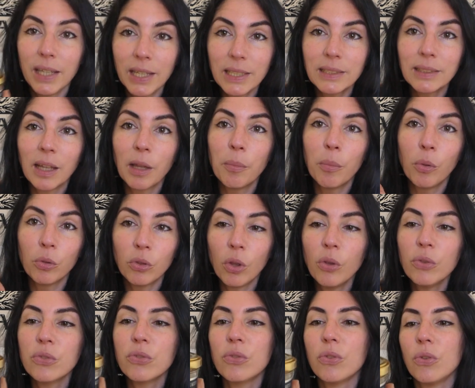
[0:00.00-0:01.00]
extrêmement
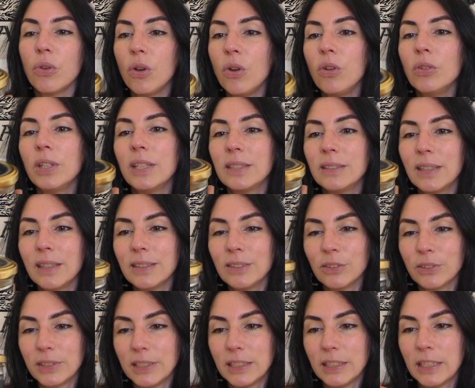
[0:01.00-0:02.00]
dense en
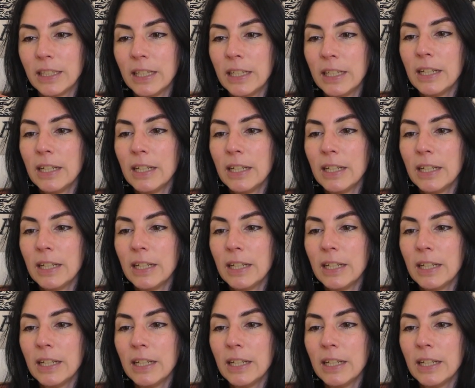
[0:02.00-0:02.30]
astaxanthine.